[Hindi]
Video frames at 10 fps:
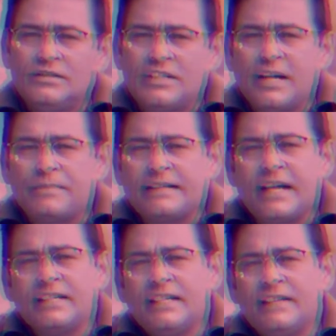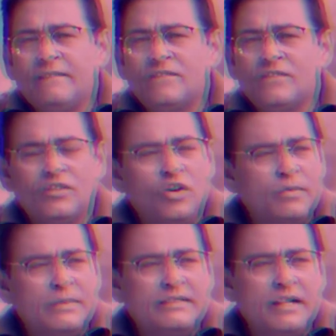जान पहचान थी
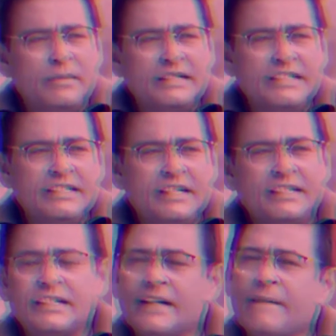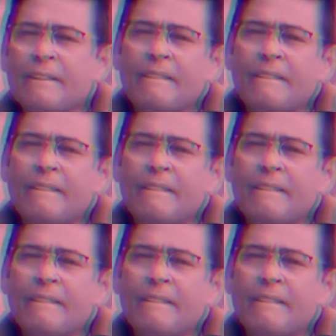गौरव बंसल बातचीत करते थे